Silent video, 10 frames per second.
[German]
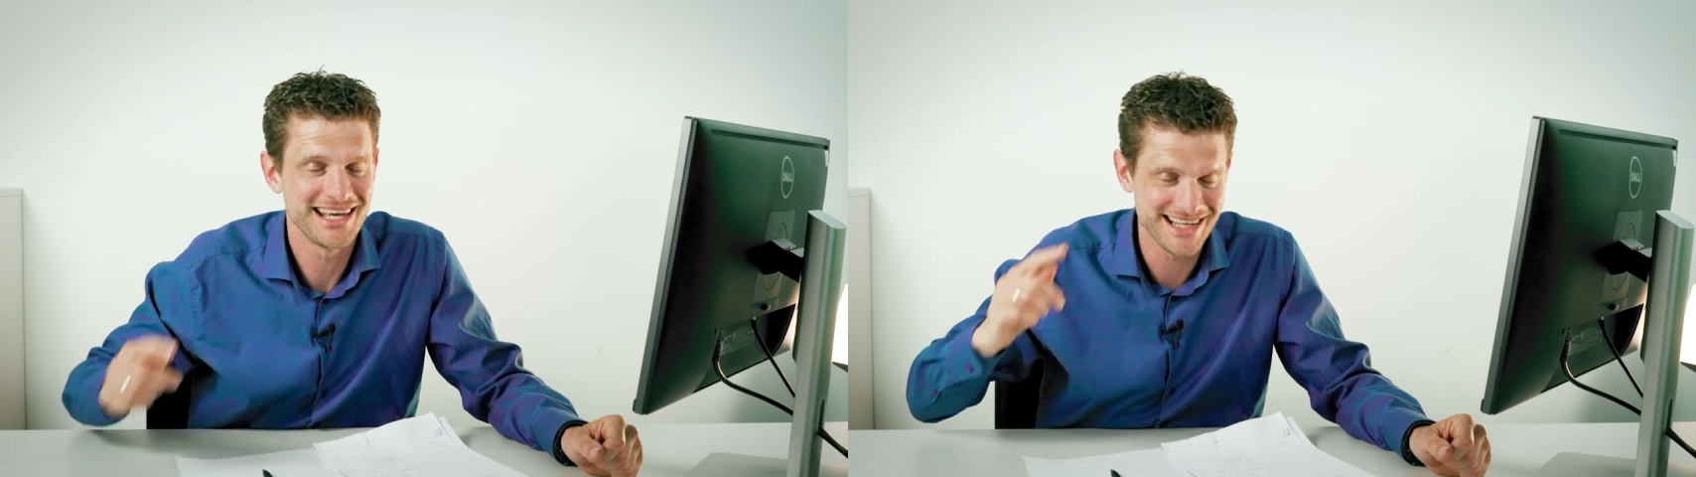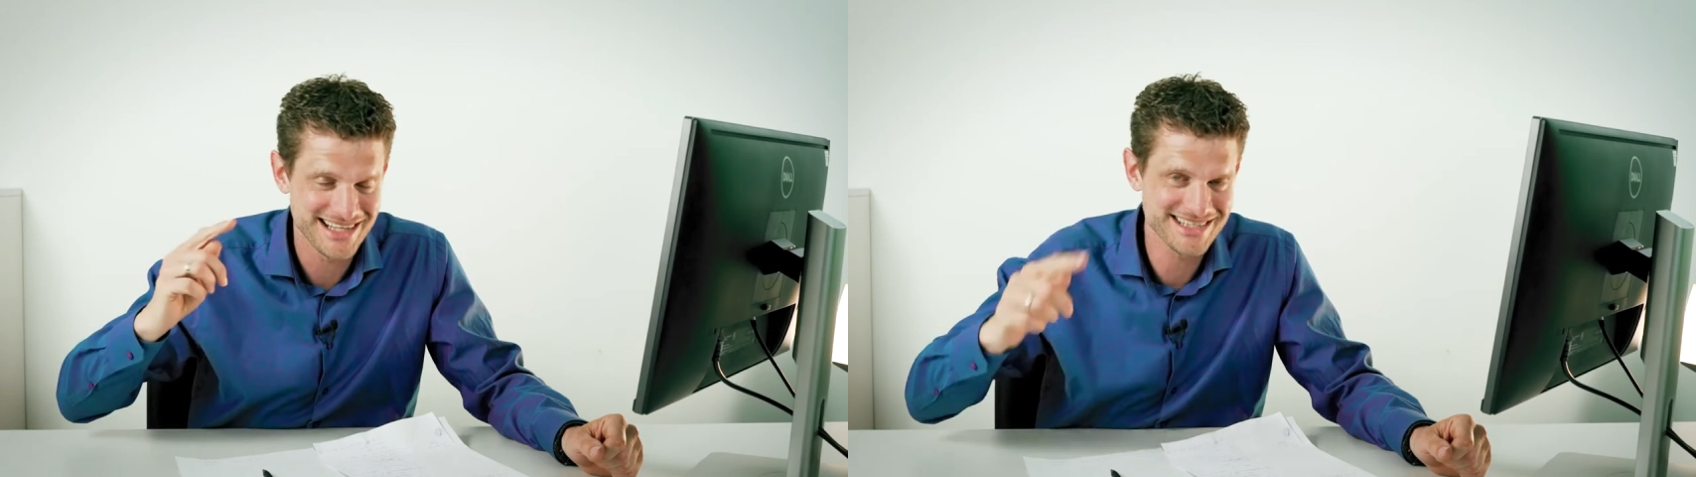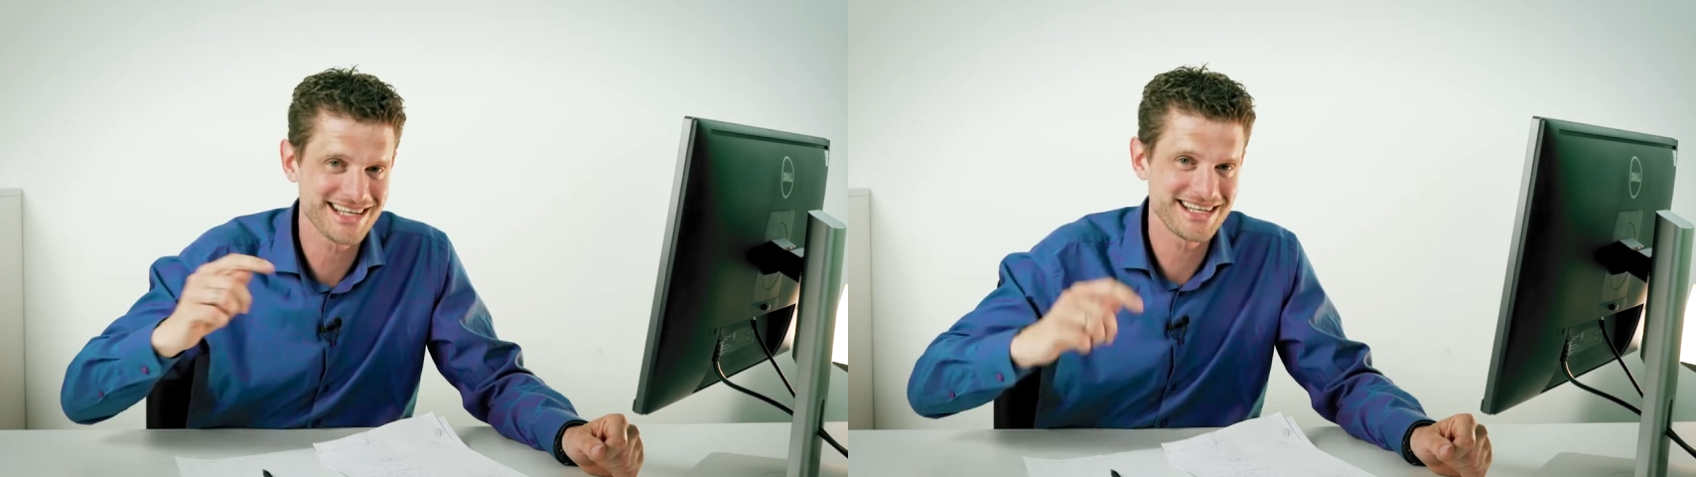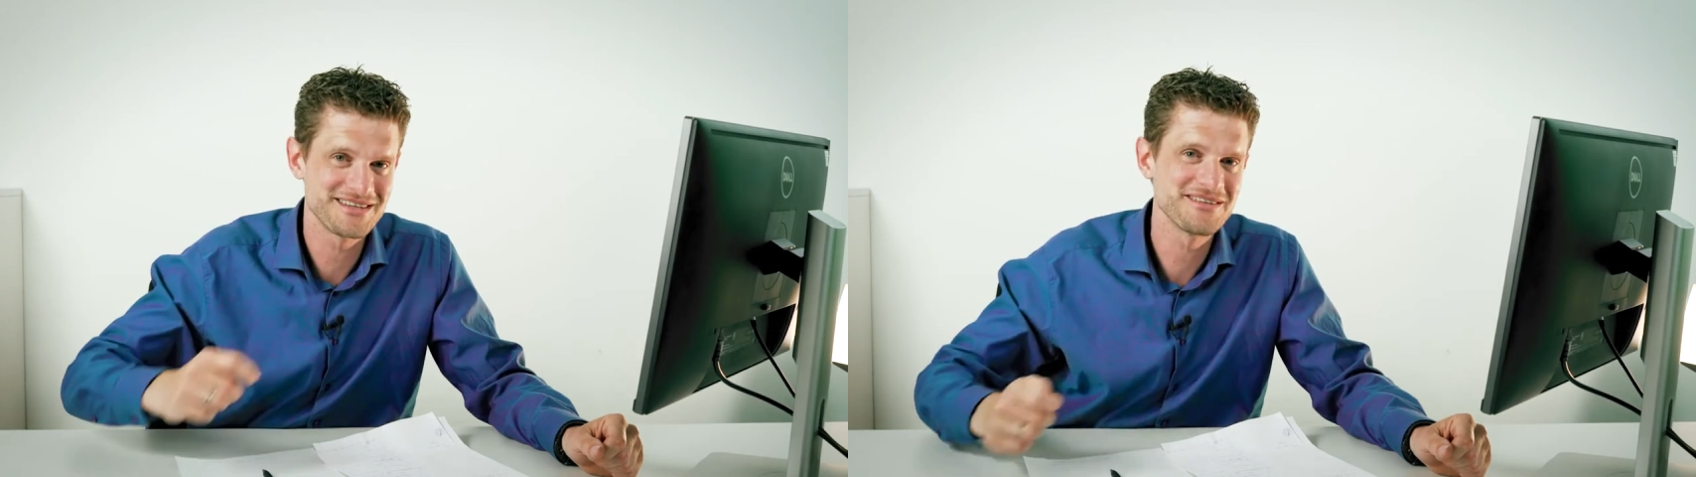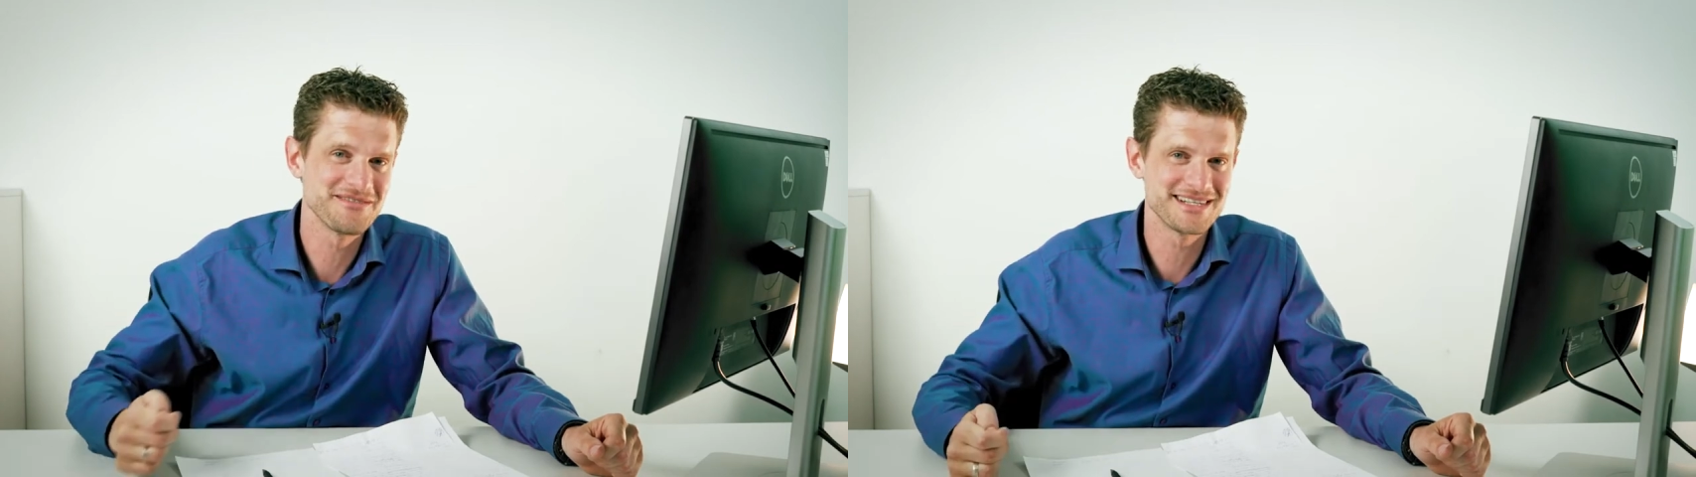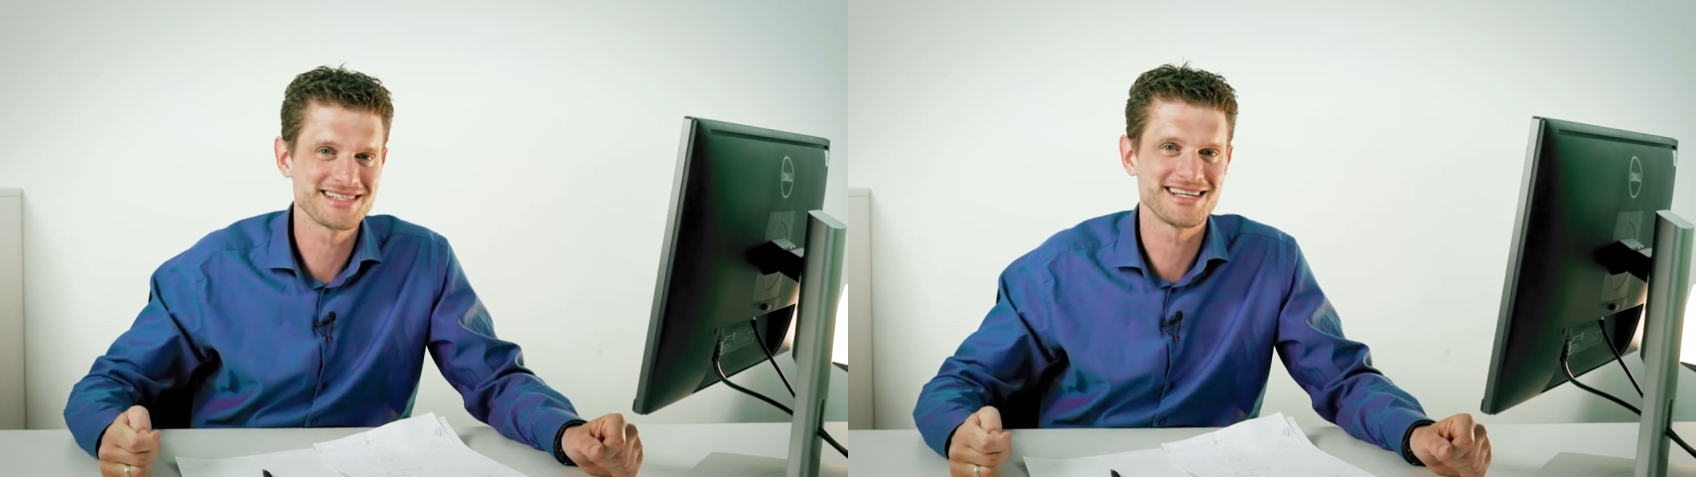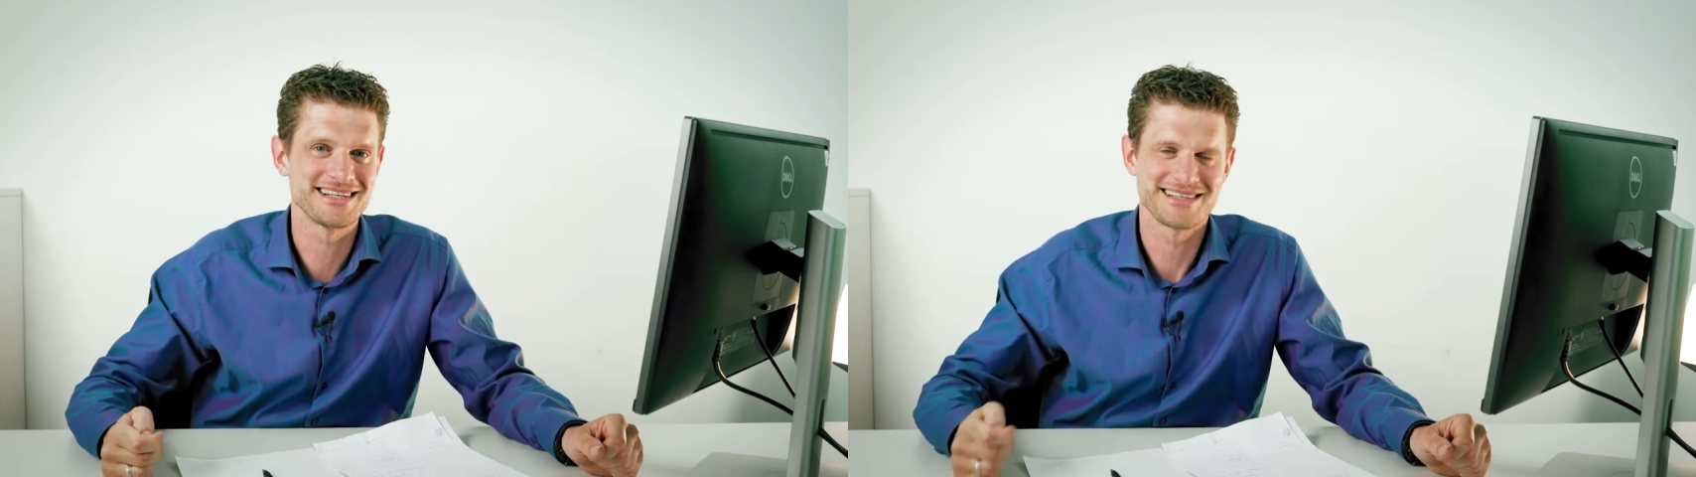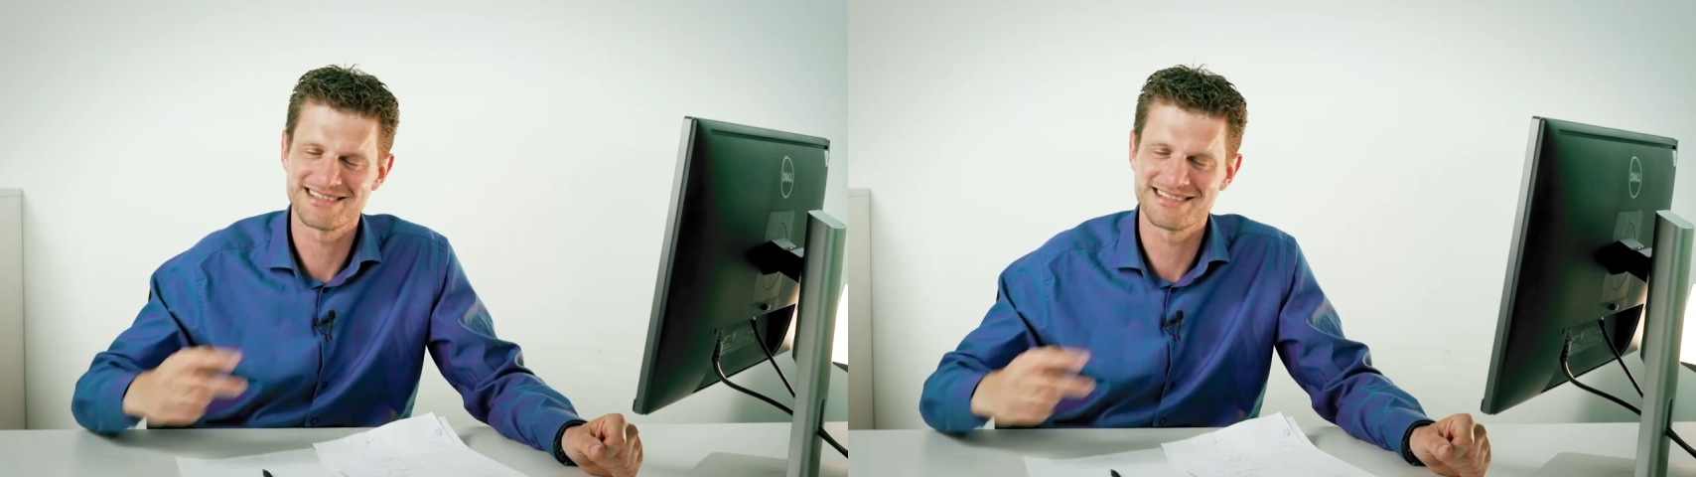Ich zeige Ihnen, wie das geht.